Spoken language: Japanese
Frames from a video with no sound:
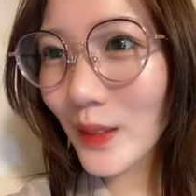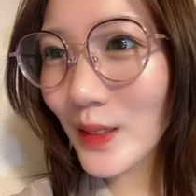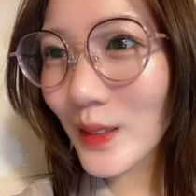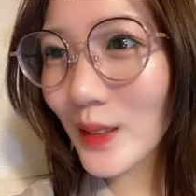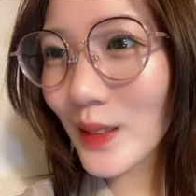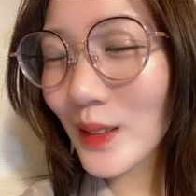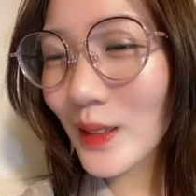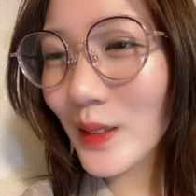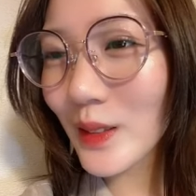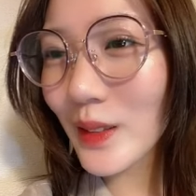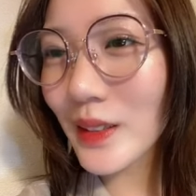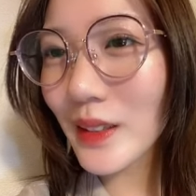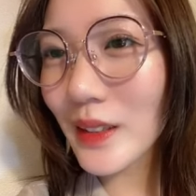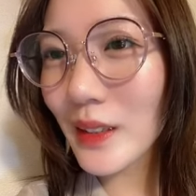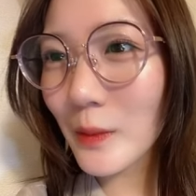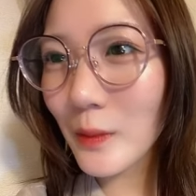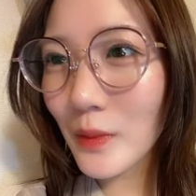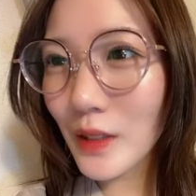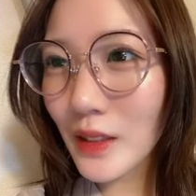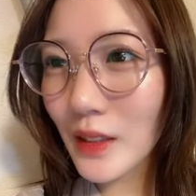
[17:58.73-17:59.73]
10位の
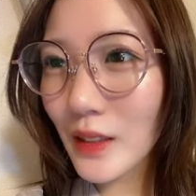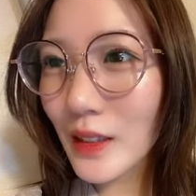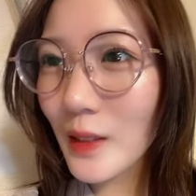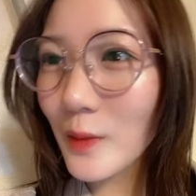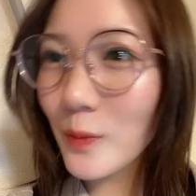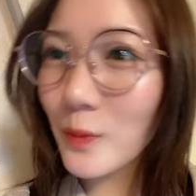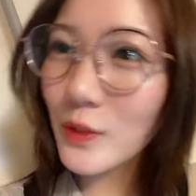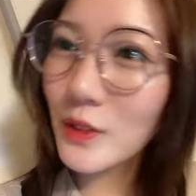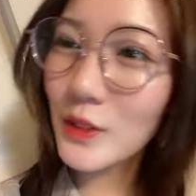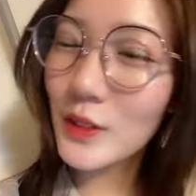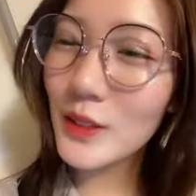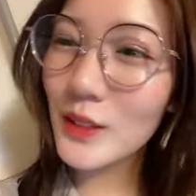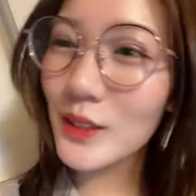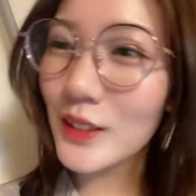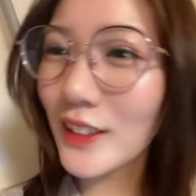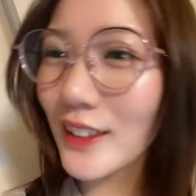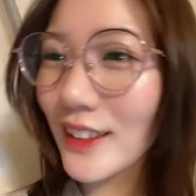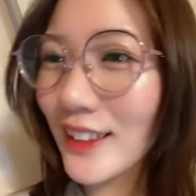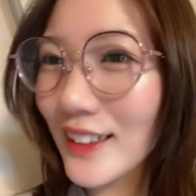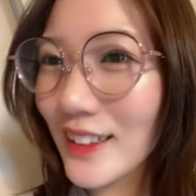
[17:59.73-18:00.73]
方マリリンプ
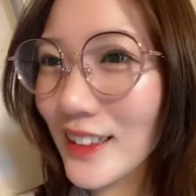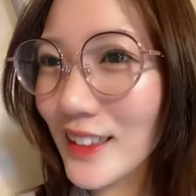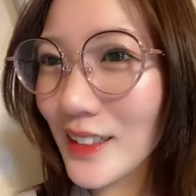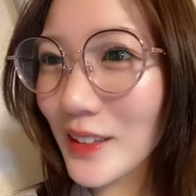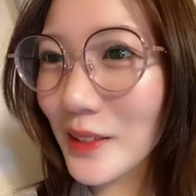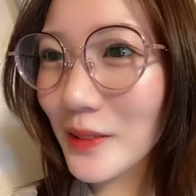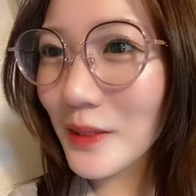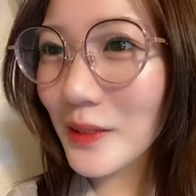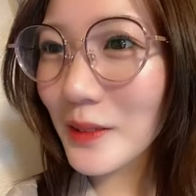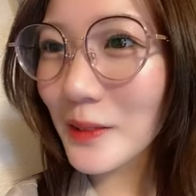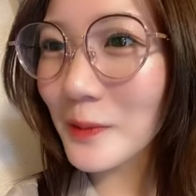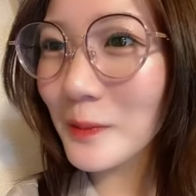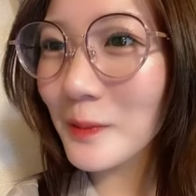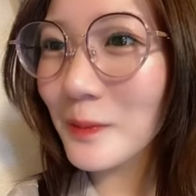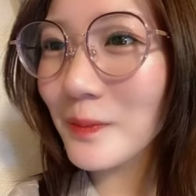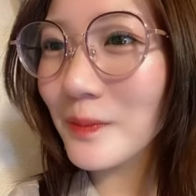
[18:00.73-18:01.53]
ありがとう